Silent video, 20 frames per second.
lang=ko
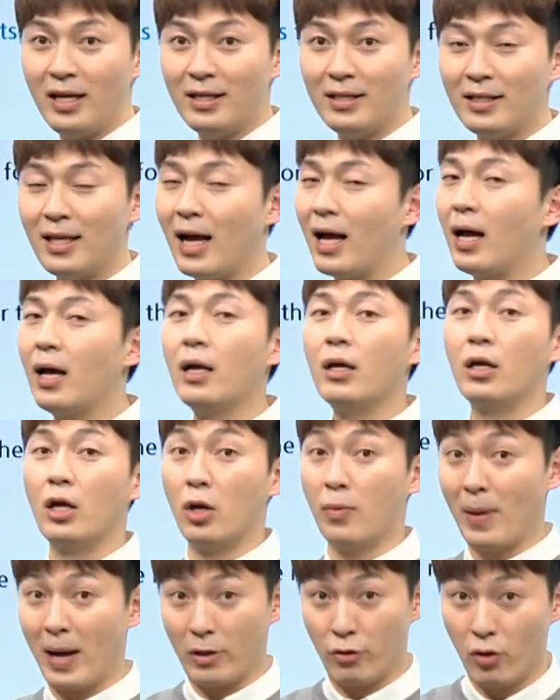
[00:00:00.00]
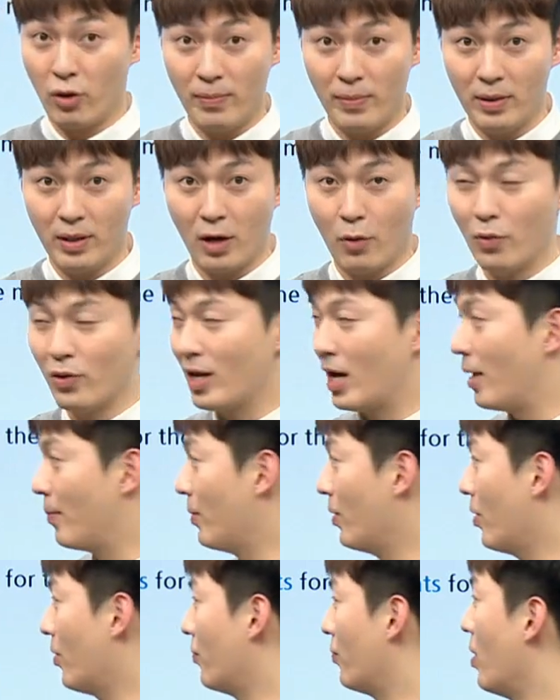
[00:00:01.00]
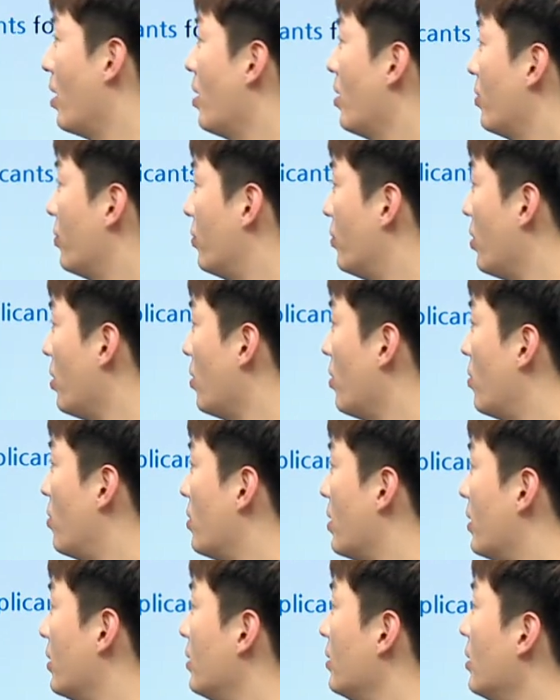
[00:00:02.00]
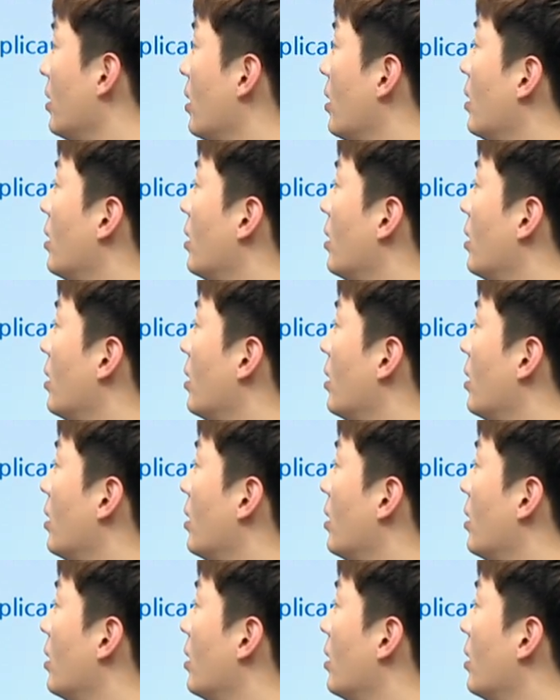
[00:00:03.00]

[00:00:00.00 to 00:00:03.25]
있다 이러면 안 됩니다. 왜냐하면 there 얘는